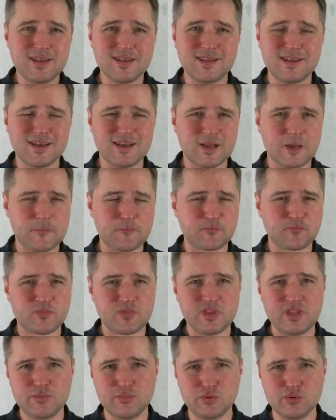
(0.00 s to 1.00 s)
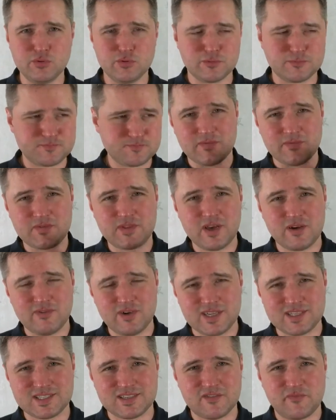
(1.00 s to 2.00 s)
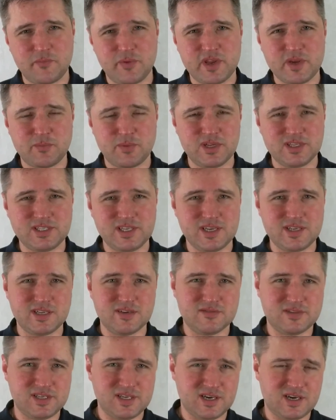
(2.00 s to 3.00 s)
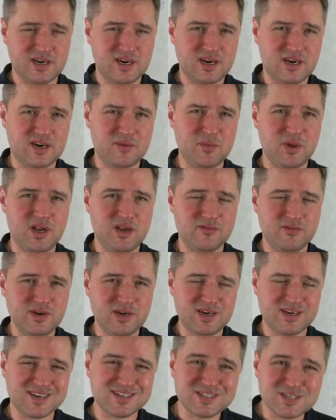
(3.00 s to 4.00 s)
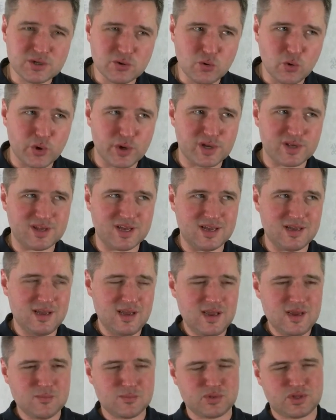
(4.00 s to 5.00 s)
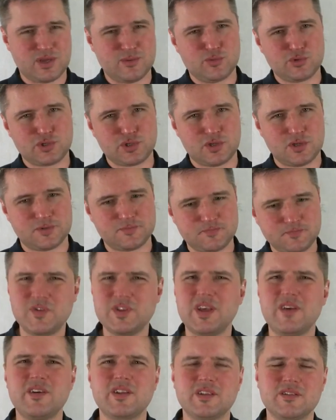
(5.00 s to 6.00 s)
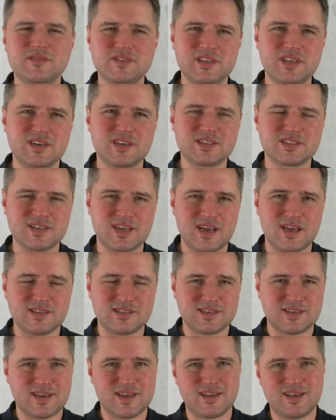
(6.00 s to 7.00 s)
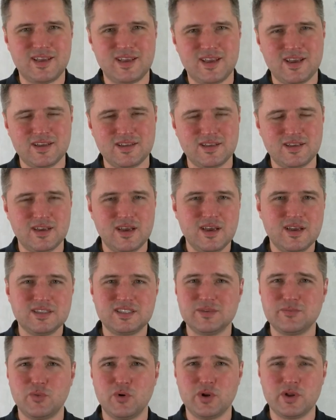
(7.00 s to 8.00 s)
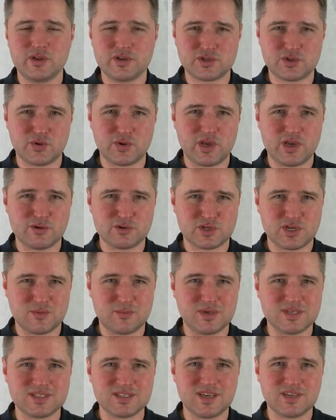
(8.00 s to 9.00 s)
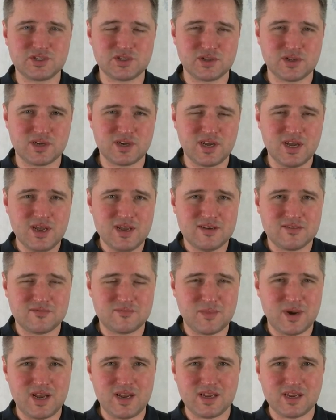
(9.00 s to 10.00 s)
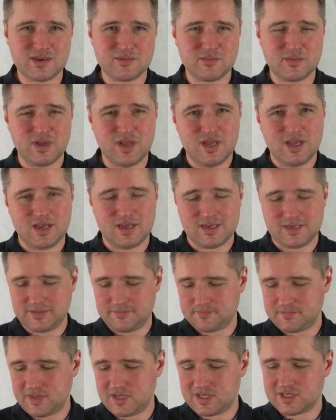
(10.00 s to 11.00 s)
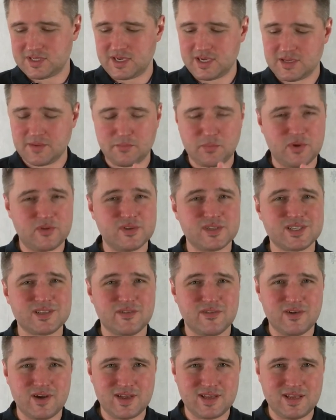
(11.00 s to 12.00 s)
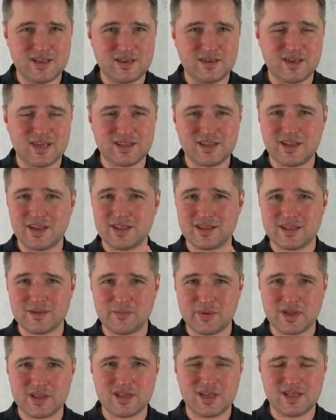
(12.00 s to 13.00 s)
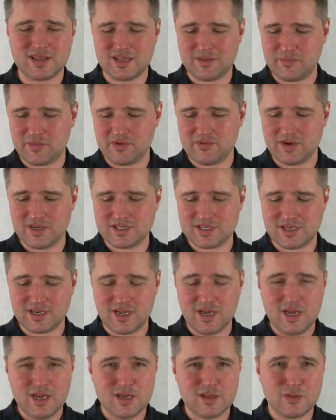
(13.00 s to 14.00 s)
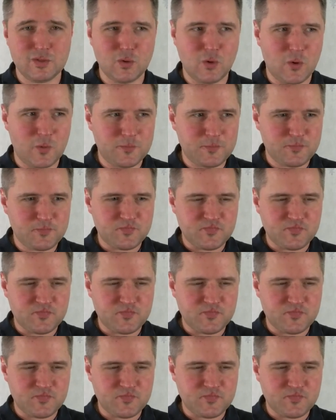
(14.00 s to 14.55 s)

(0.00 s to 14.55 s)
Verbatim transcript: Я не буду вдаваться в переплетение всех хмелевых категорий, да, потому что вы, наверное, все их знаете, какие они, тем более, что я уже обозначил их в маленьком, э, так сказать, повествовании конкретно про данный пивасик, но